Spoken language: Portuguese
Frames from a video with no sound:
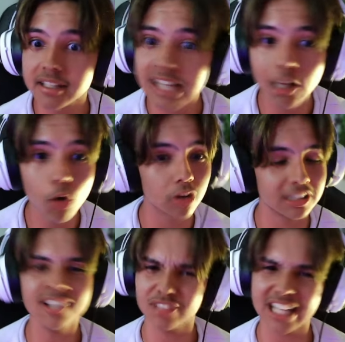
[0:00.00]
Você é louco.
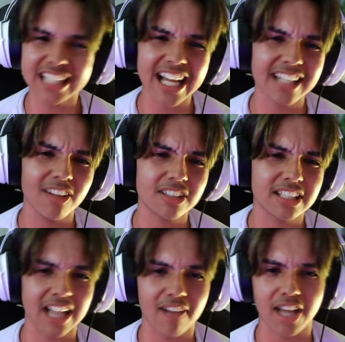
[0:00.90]
Não, dá, nada, é lógico
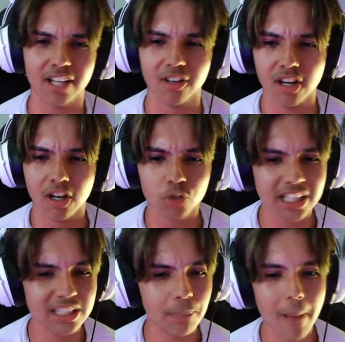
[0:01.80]
que dá, velho. Só
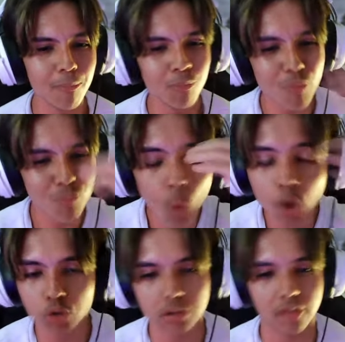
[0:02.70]
que, tipo, é
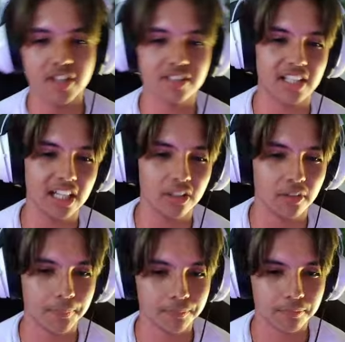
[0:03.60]
muito difícil, tá ligado?
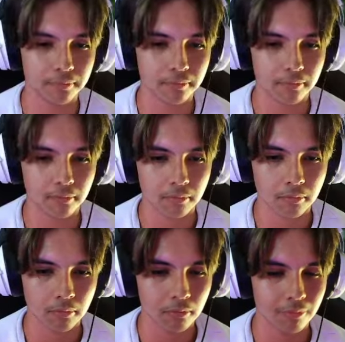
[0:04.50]

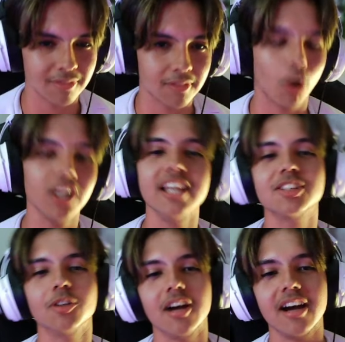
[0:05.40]
Olha
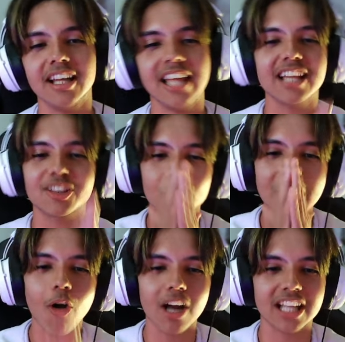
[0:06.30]
isso. É
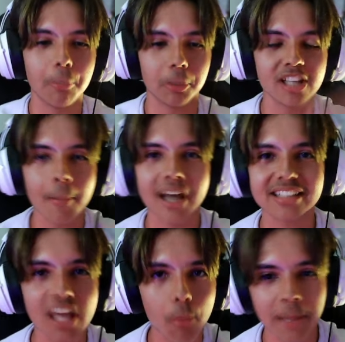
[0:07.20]
toda hora. Tipo, tira a
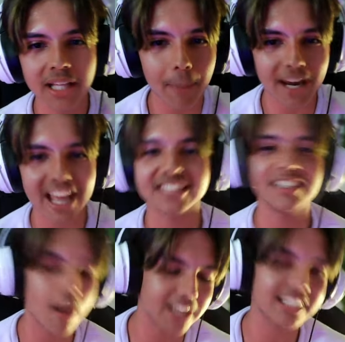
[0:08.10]
máscara, rebobina, aparece.
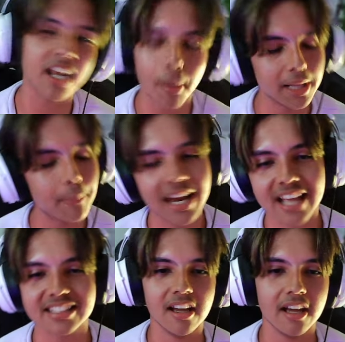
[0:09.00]
Tira a máscara, rebobina,
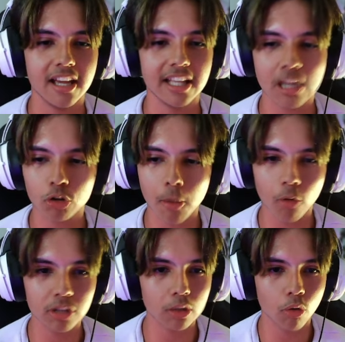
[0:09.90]
aparece. E tem que tomar
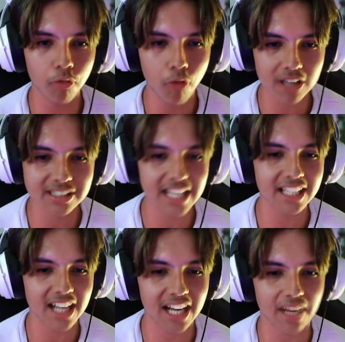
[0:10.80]
cuidado com o Fox ainda,
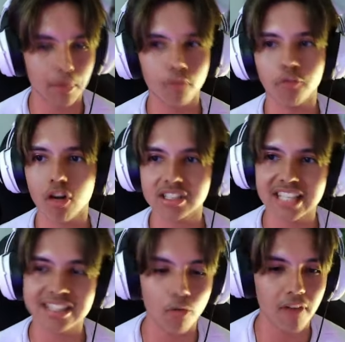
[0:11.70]
cara. Porque o Fox é
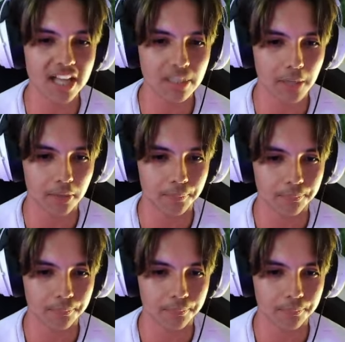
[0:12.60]
selvagem, mano.